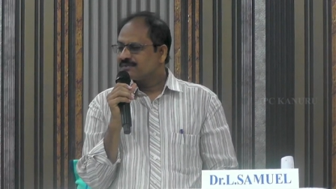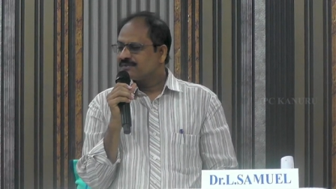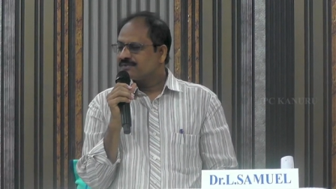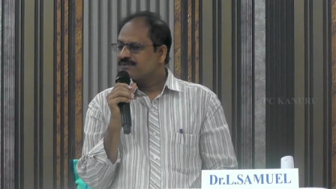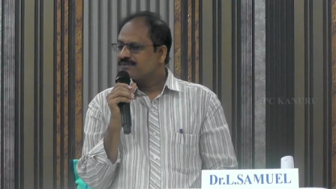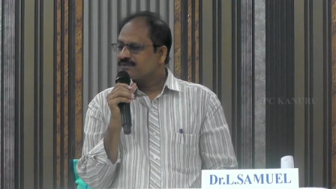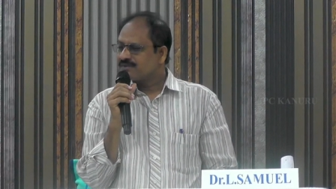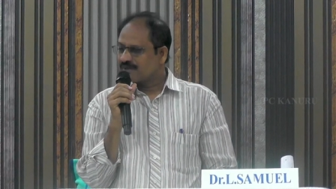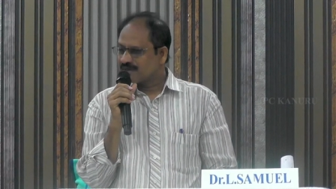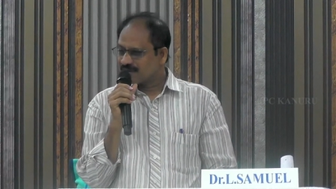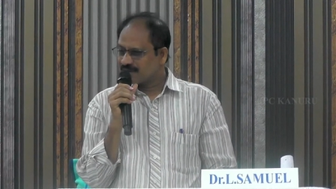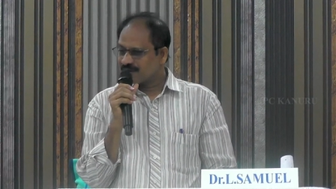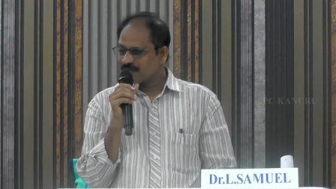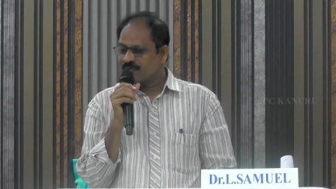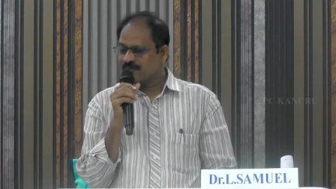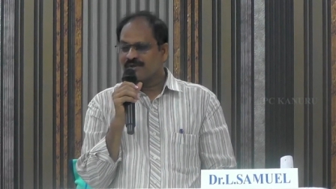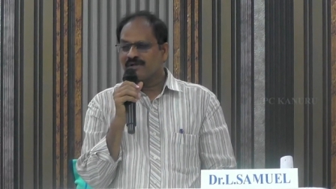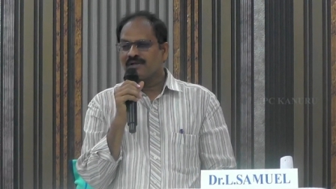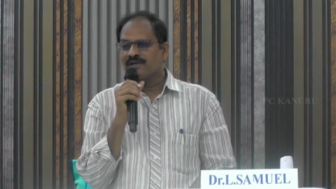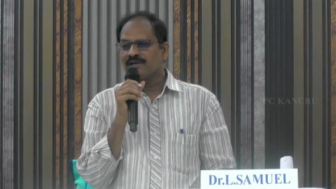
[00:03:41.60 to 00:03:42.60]

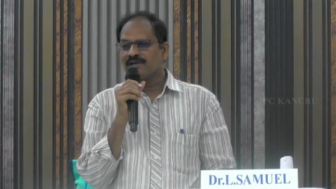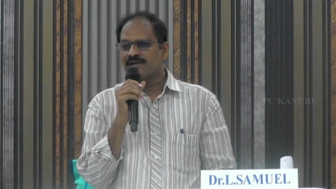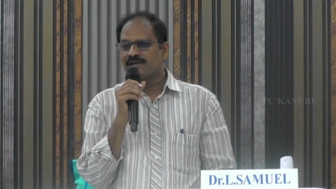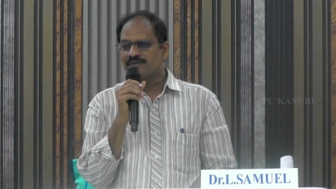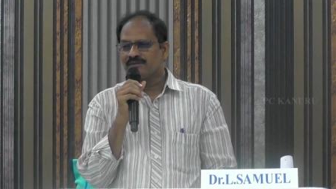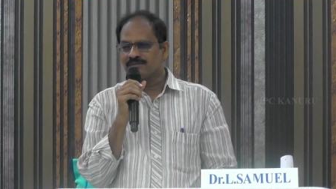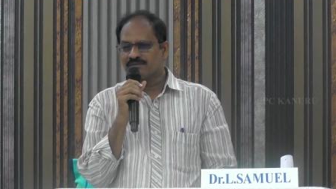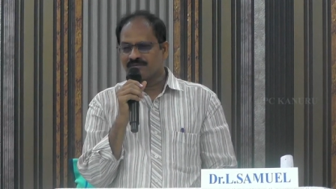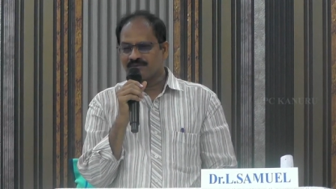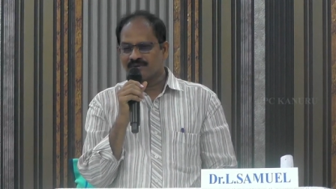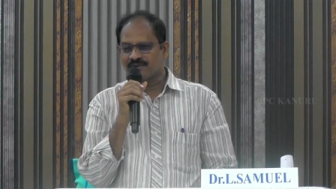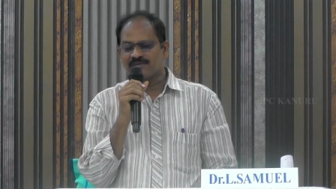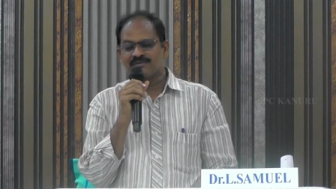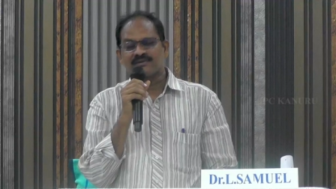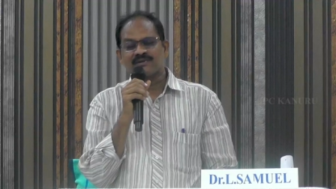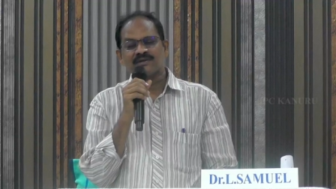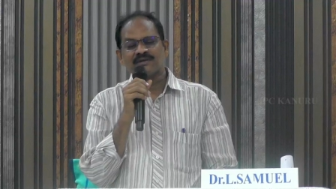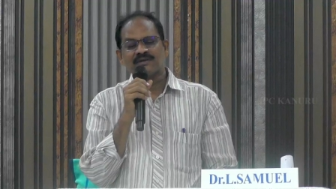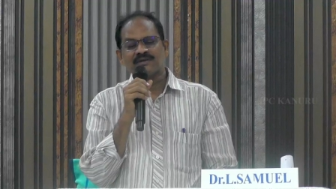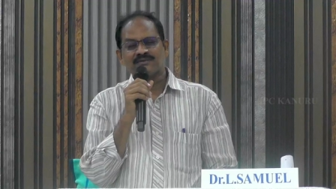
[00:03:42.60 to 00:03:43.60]
సంఘబిడ్డలే
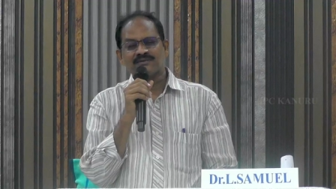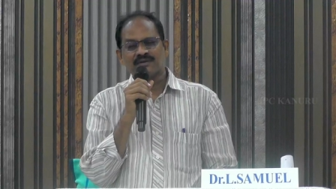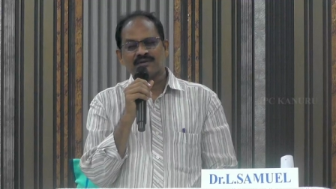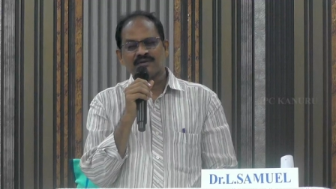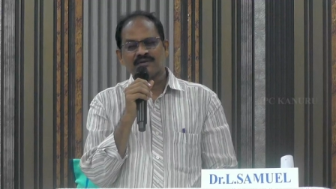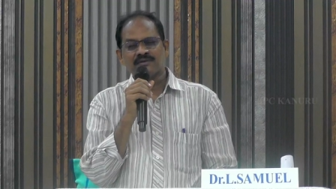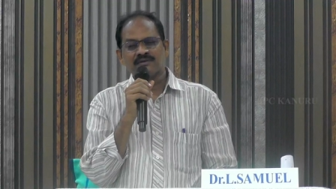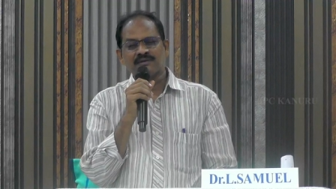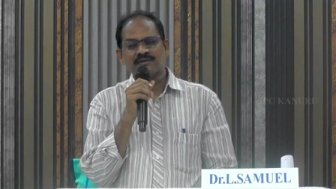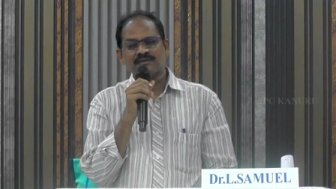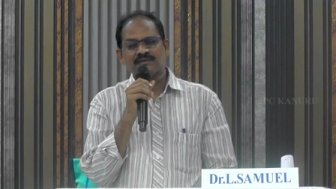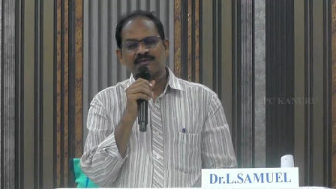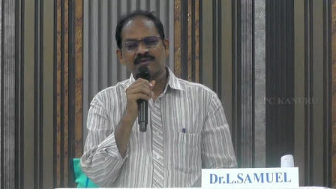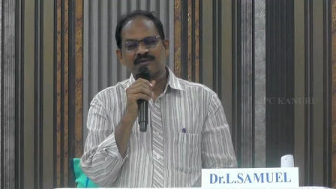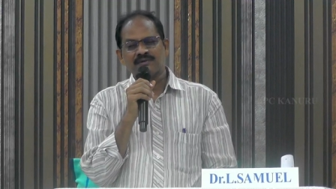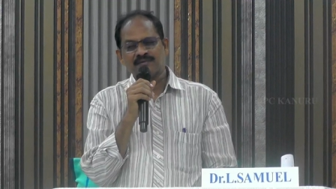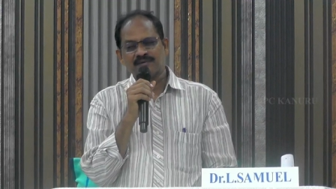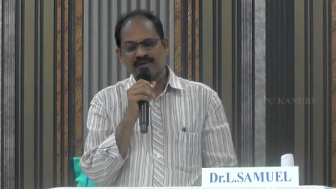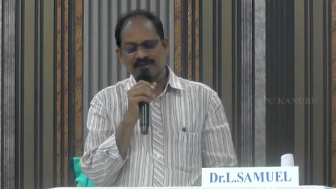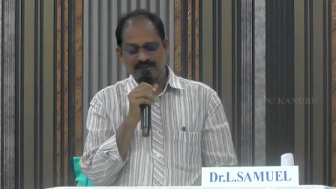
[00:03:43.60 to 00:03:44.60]
విశ్వాసులే సన్నిధిలో
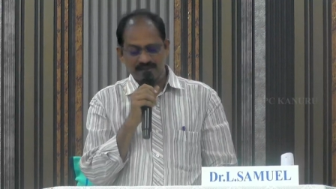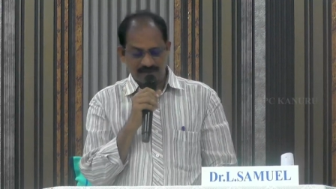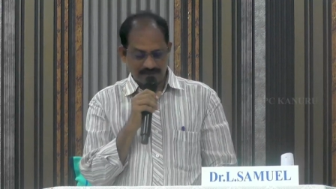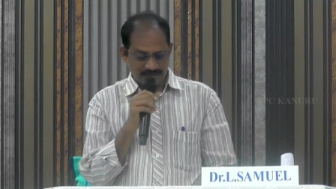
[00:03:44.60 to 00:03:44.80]
ఉన్నవాళ్ళే